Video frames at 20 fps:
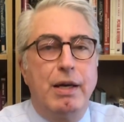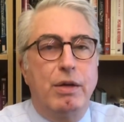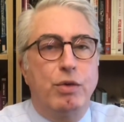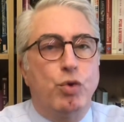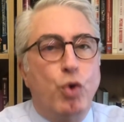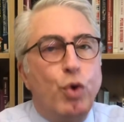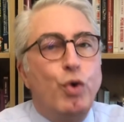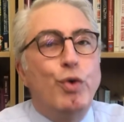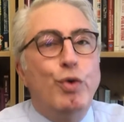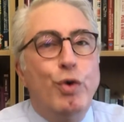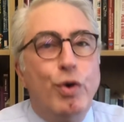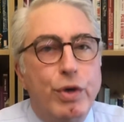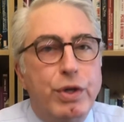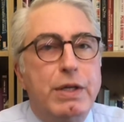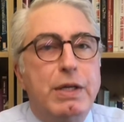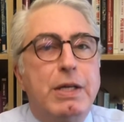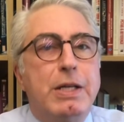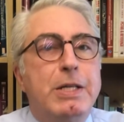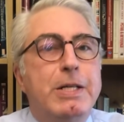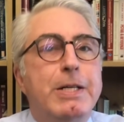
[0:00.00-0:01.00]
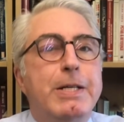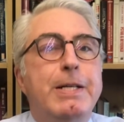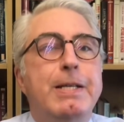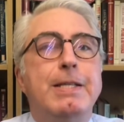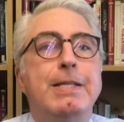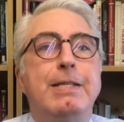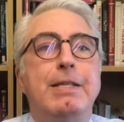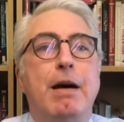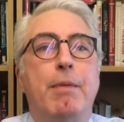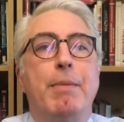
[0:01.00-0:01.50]
görülüyor ki
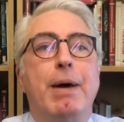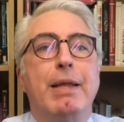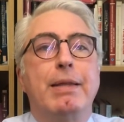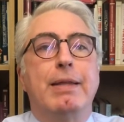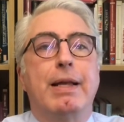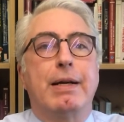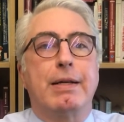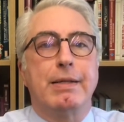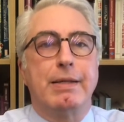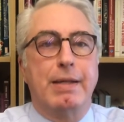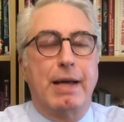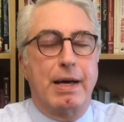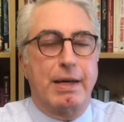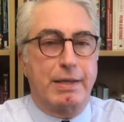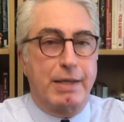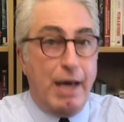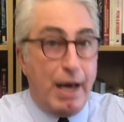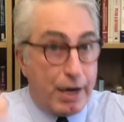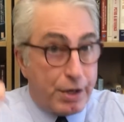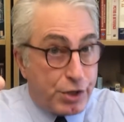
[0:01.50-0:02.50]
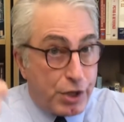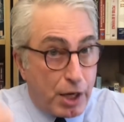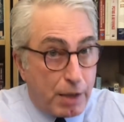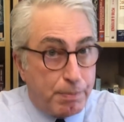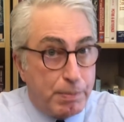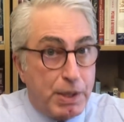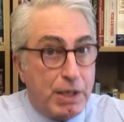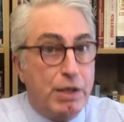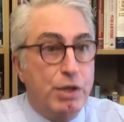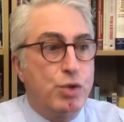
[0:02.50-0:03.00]
kriz zamanlarında
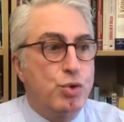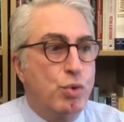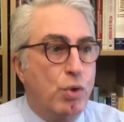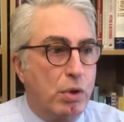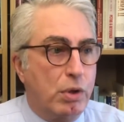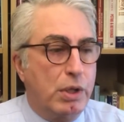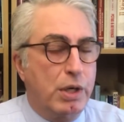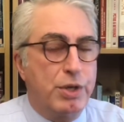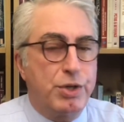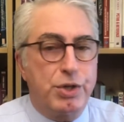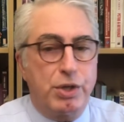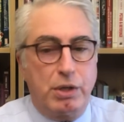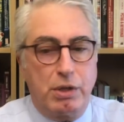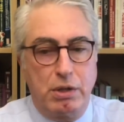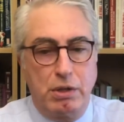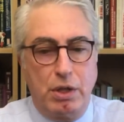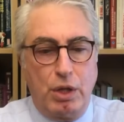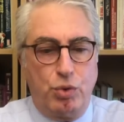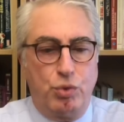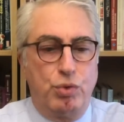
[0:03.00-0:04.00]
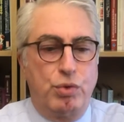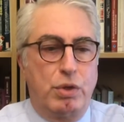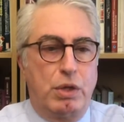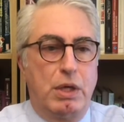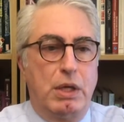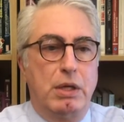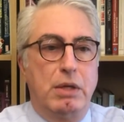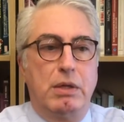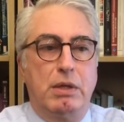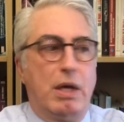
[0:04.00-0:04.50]
gerçek bir kriz ortaya çıktığında
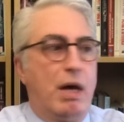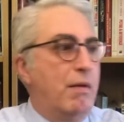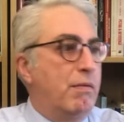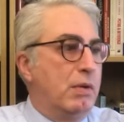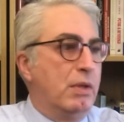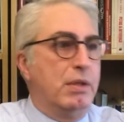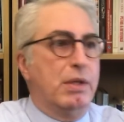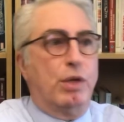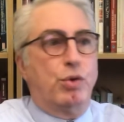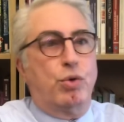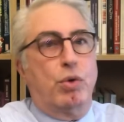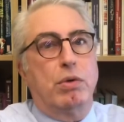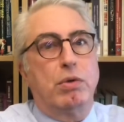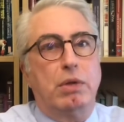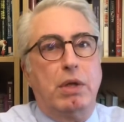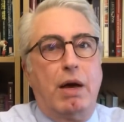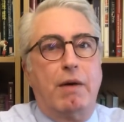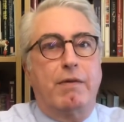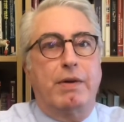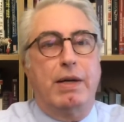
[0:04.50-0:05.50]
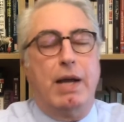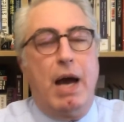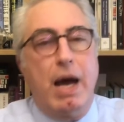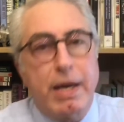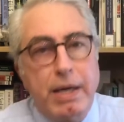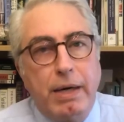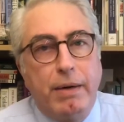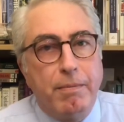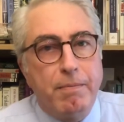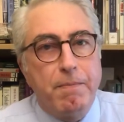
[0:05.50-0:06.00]
Türkiye'nin tavrı NATO'nun tavrıyla
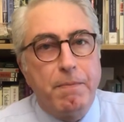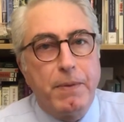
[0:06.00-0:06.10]
aynı.